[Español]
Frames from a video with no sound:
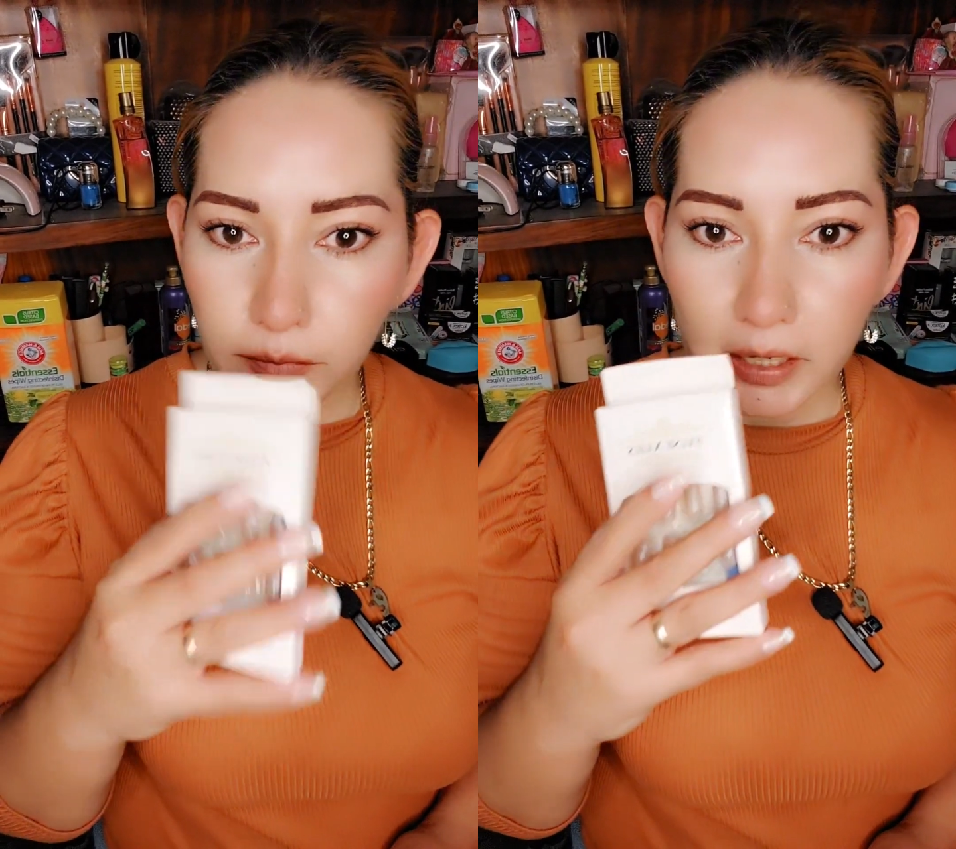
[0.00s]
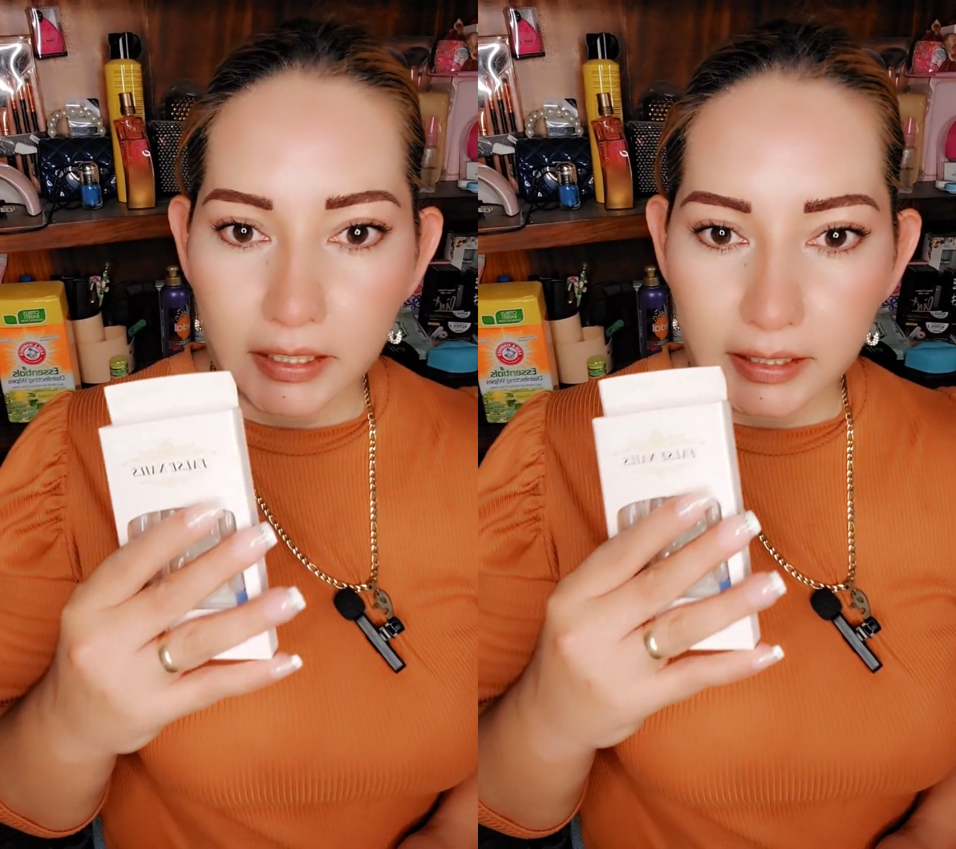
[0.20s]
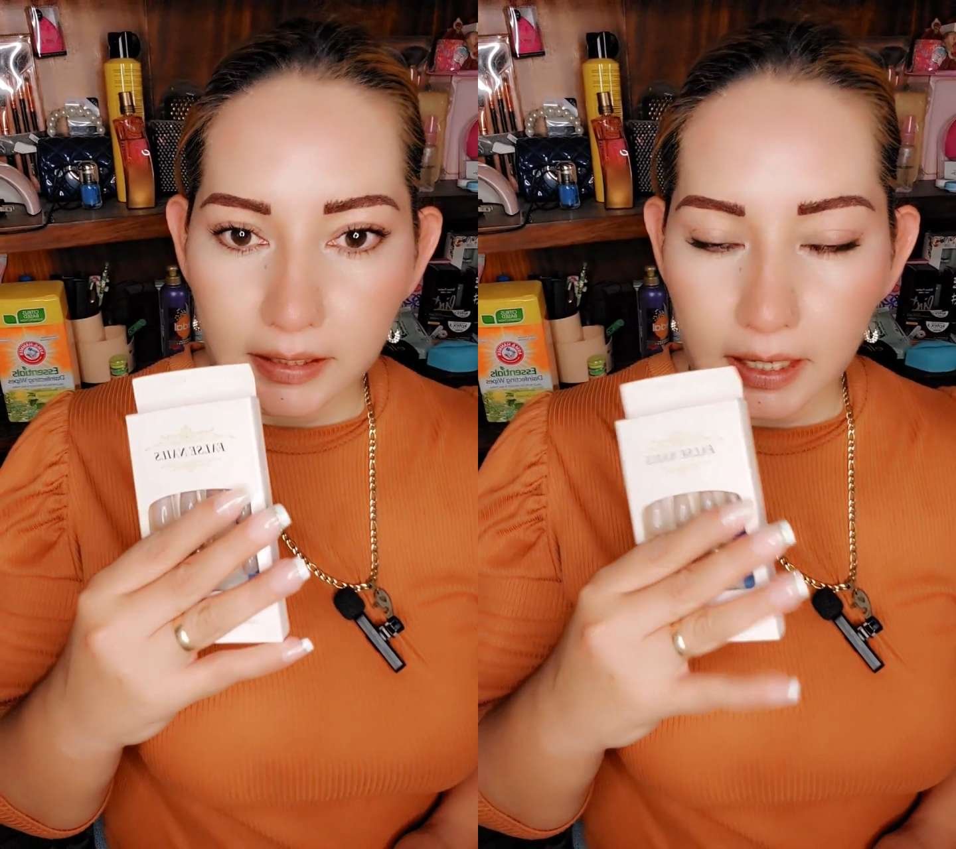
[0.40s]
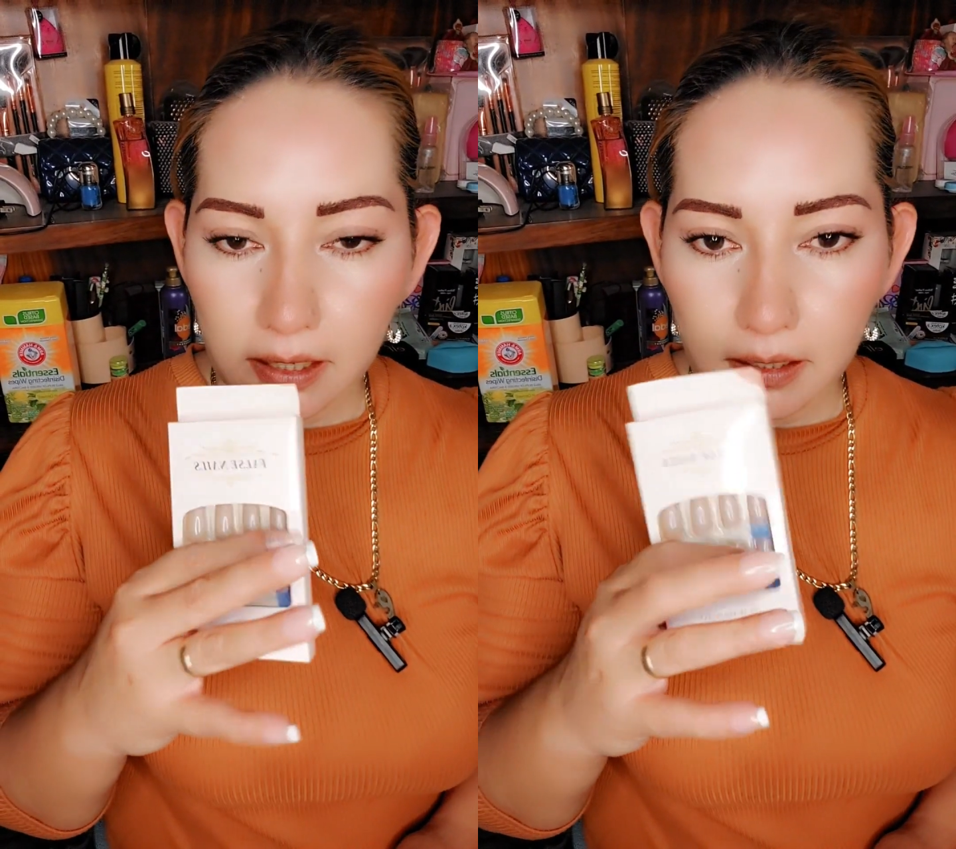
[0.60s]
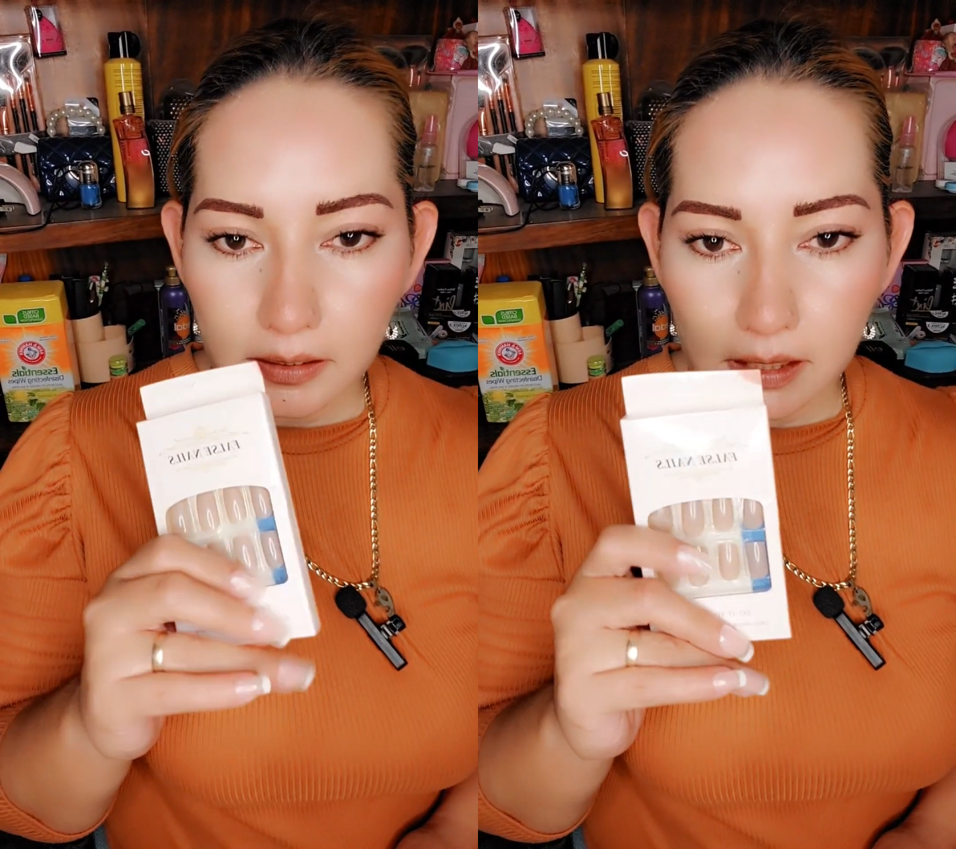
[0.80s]
puedes
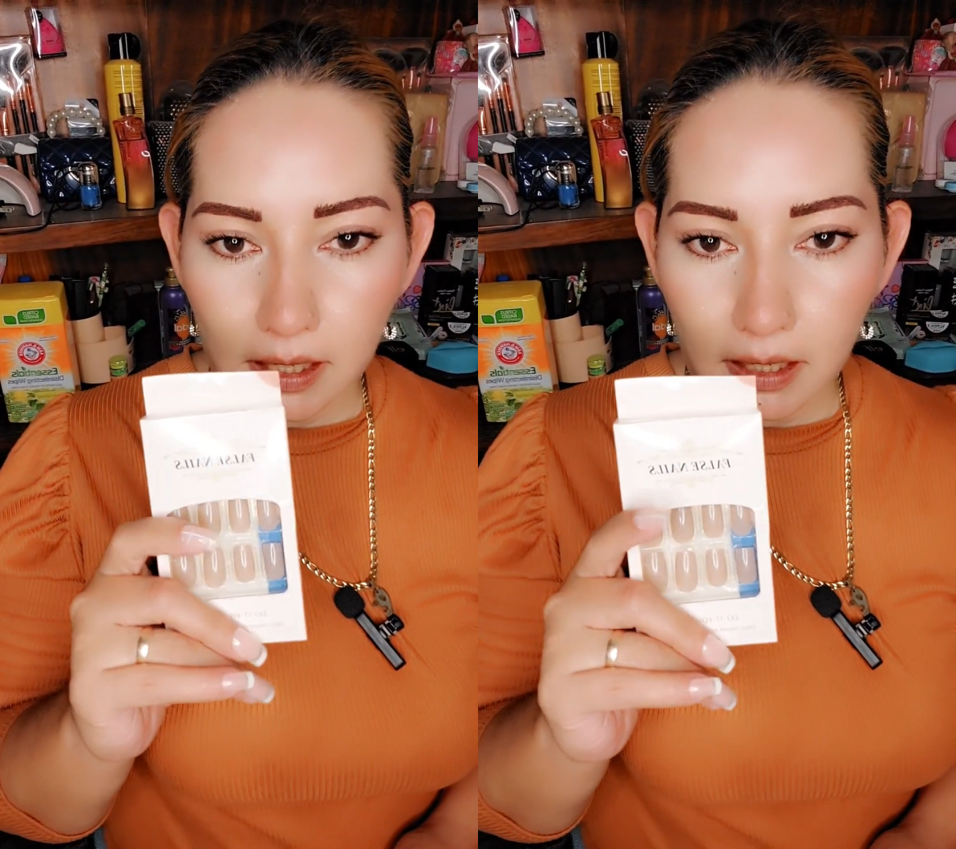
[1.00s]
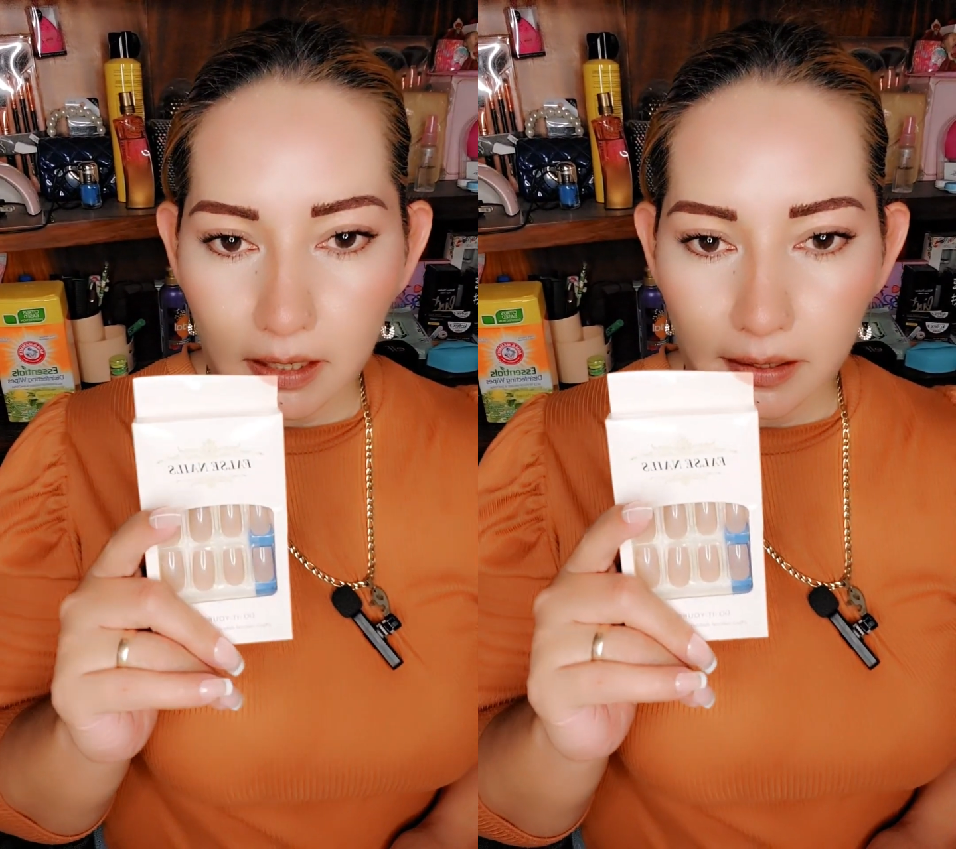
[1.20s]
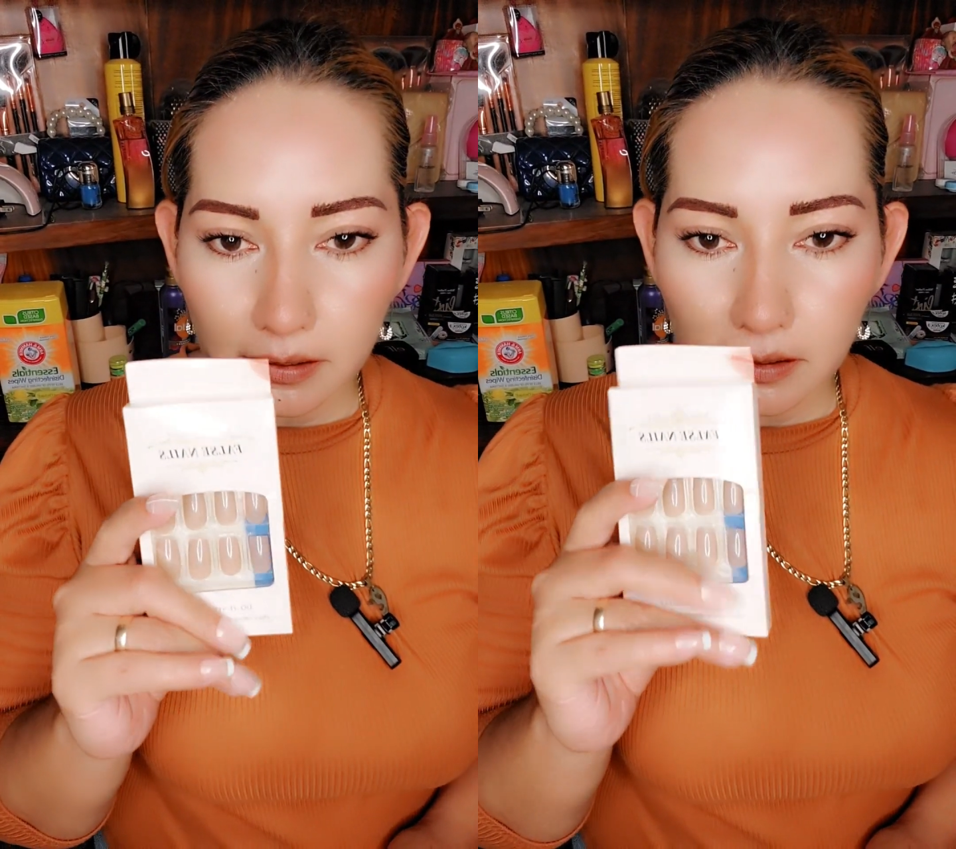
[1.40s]
hacer este